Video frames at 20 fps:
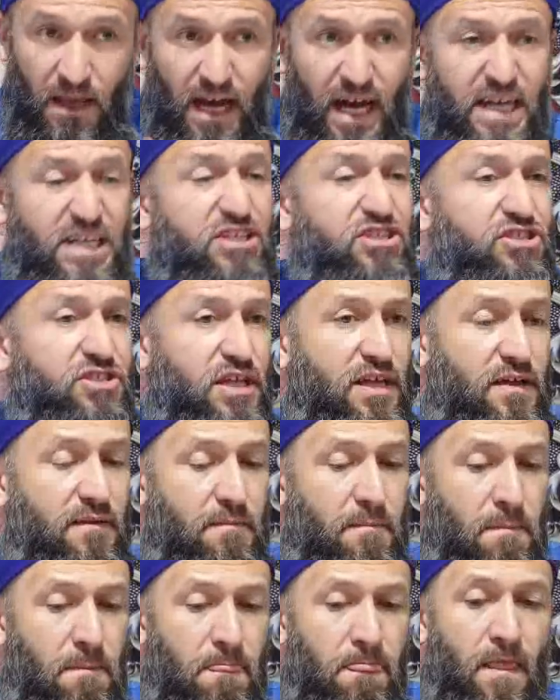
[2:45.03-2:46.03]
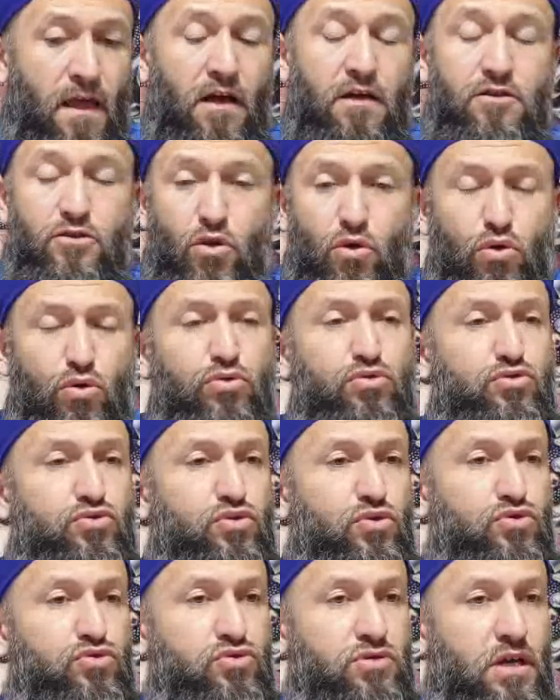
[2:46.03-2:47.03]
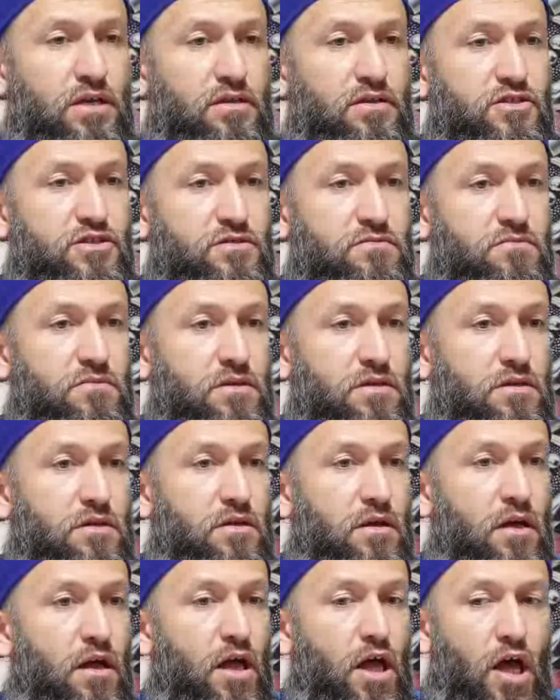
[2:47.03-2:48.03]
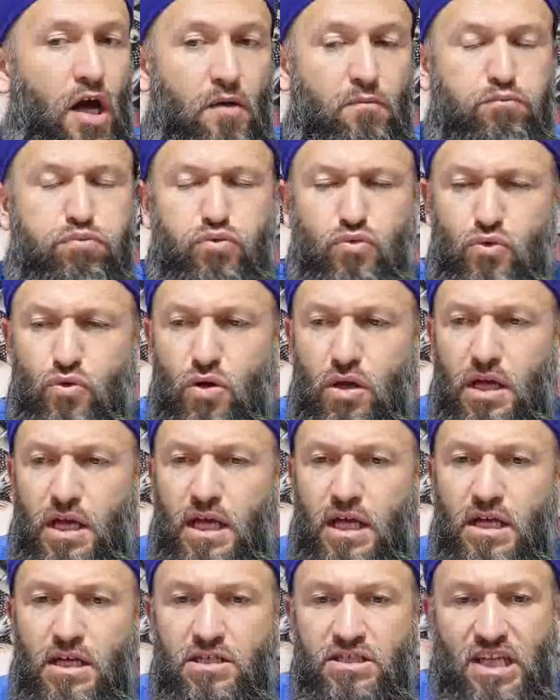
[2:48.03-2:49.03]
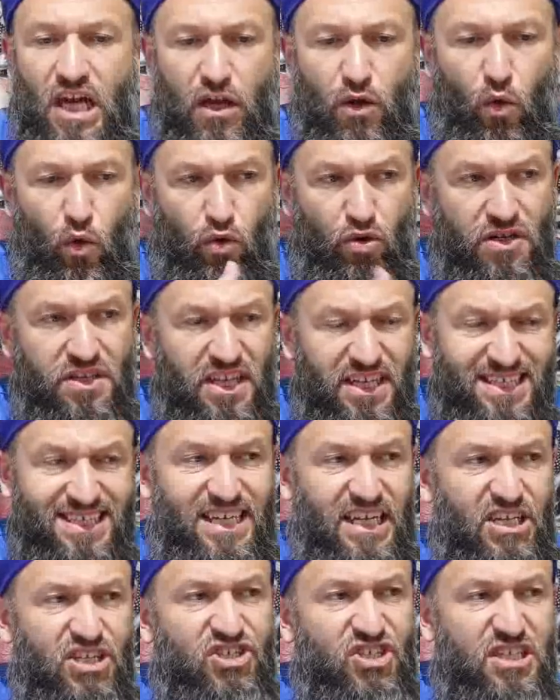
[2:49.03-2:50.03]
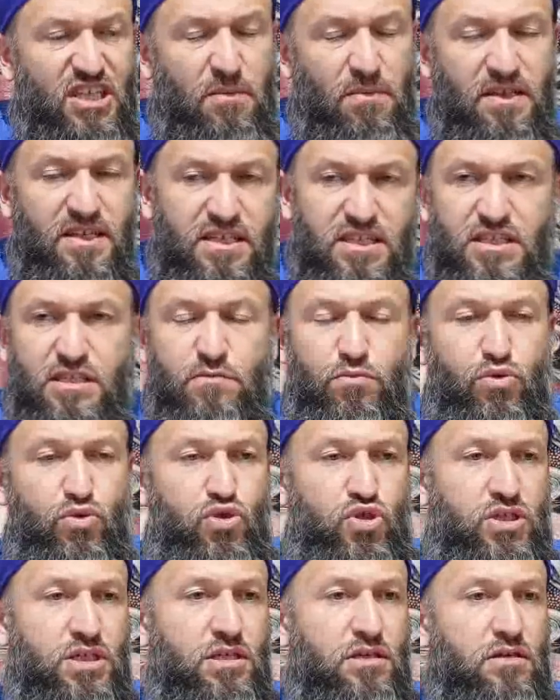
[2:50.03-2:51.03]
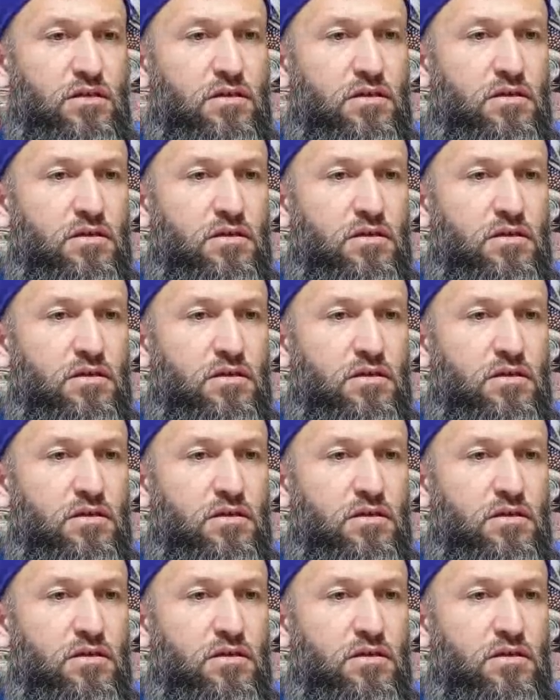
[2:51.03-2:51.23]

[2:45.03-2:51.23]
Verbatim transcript: Her işte. Ne olursa olsun kardeşim. Bunu yani o kadar genişletebiliriz ki bu işi.